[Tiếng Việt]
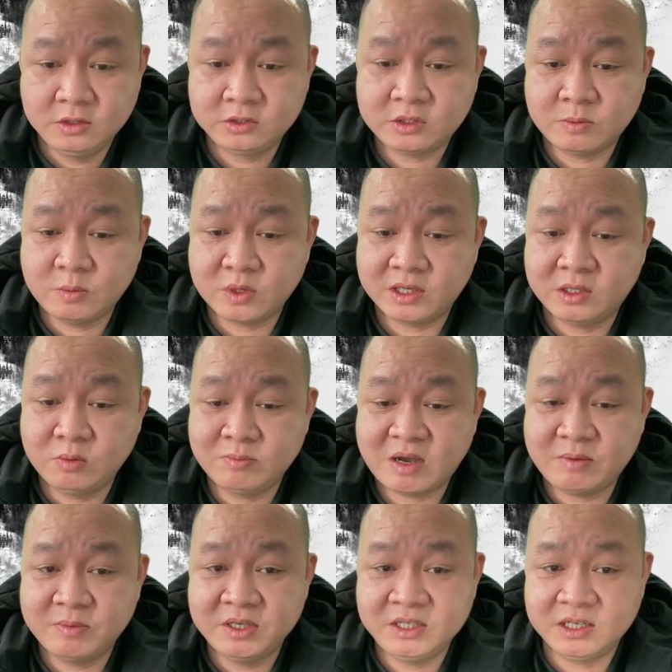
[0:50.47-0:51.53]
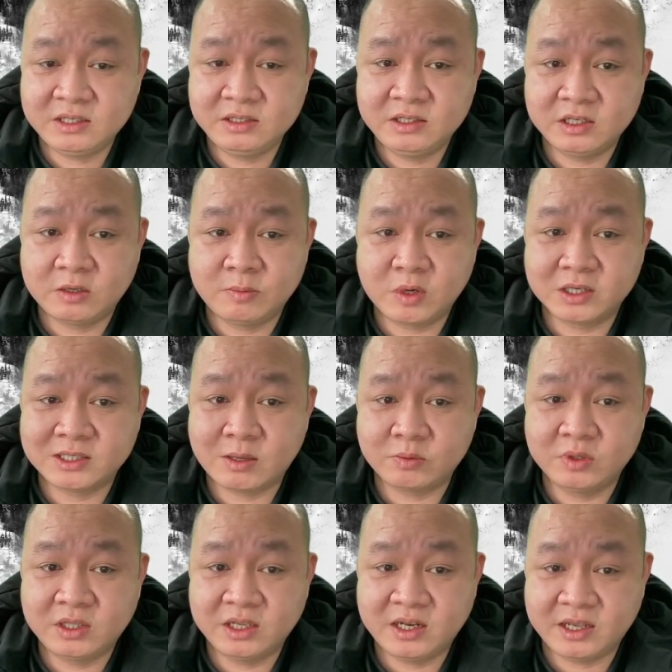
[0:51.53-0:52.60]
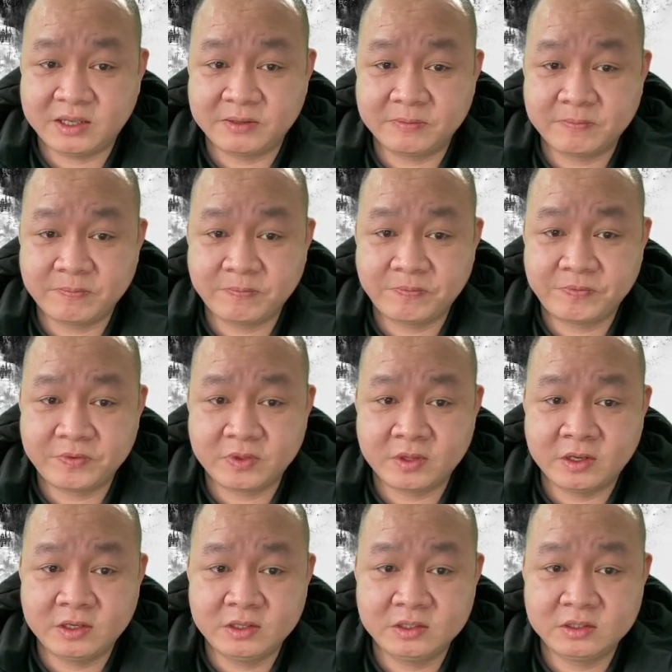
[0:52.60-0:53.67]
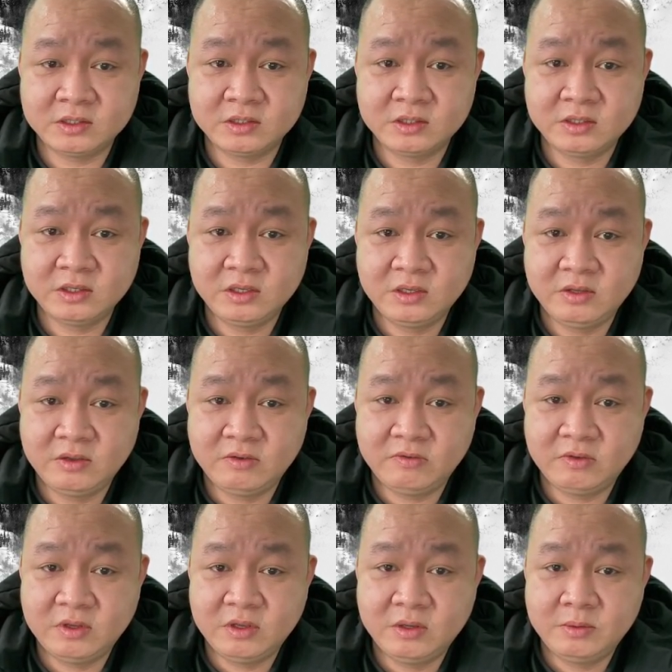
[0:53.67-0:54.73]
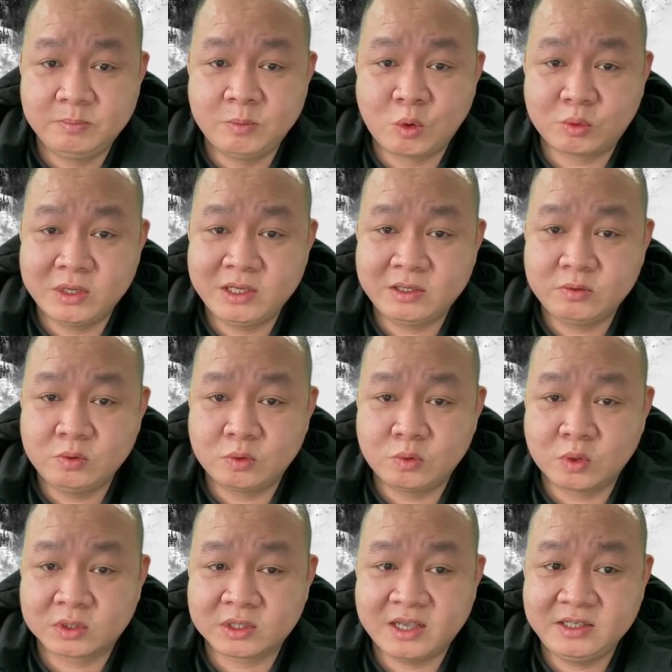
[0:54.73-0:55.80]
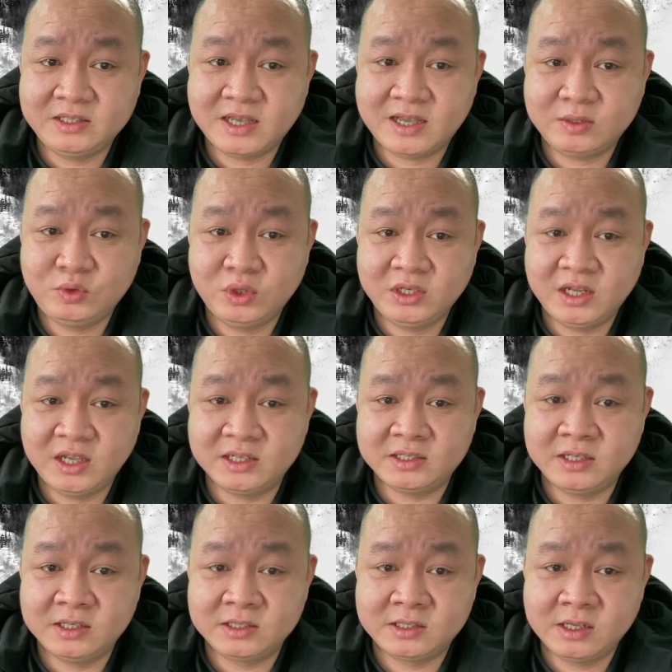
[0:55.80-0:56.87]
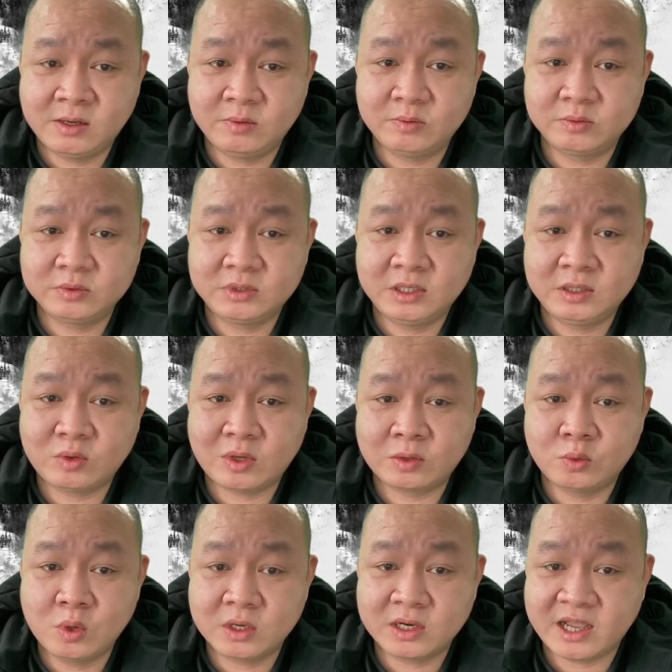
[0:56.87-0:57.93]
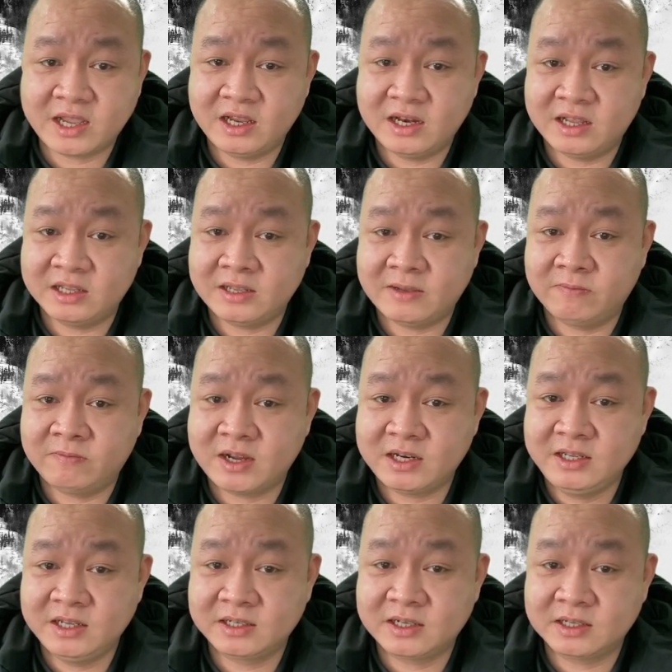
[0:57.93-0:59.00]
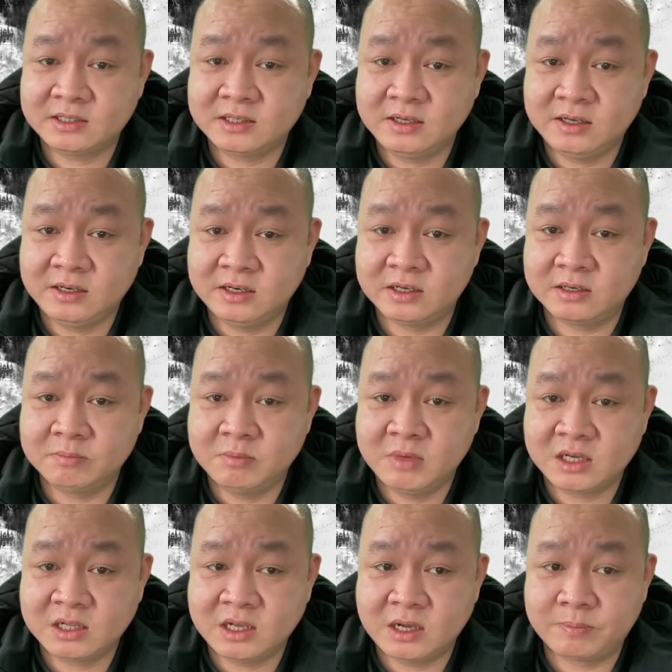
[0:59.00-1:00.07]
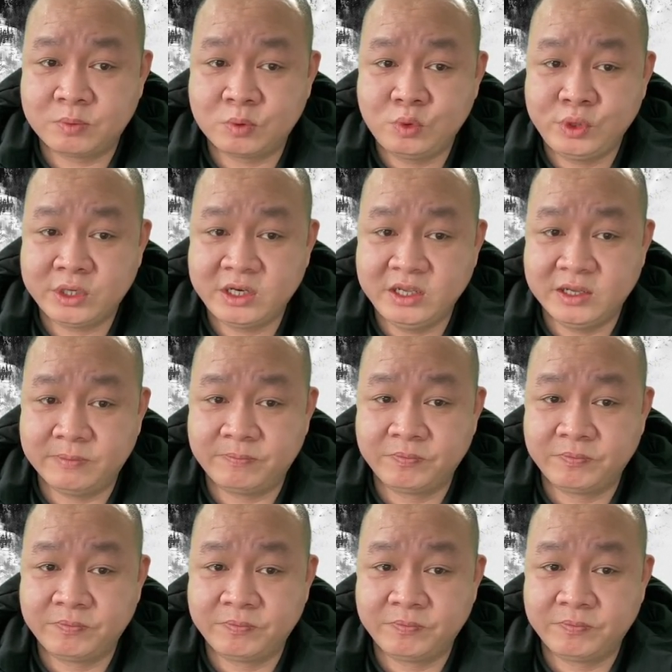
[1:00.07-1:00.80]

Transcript: Trong một cái thông báo mới nhất thì có một cái dòng như thế này. Đó, Mục đích của cuộc thanh tra chuyên đề diện rộng trên toàn quốc này là nhằm phát hiện các sơ hở, bất cập, khuyết điểm,